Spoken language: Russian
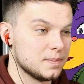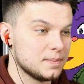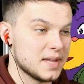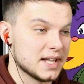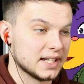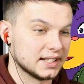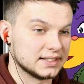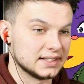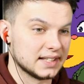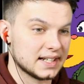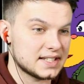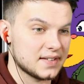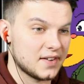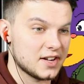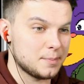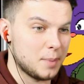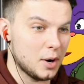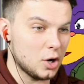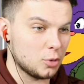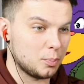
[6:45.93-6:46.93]
Мне надо
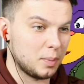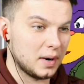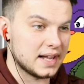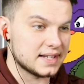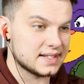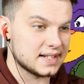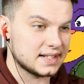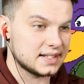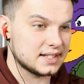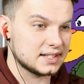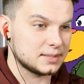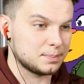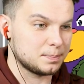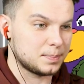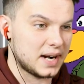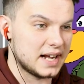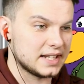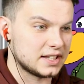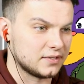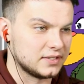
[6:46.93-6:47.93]
нарисовать пару полезных
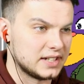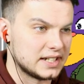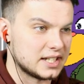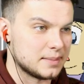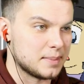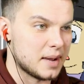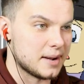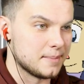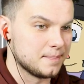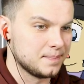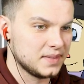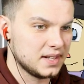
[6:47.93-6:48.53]
спрайтов для тебя.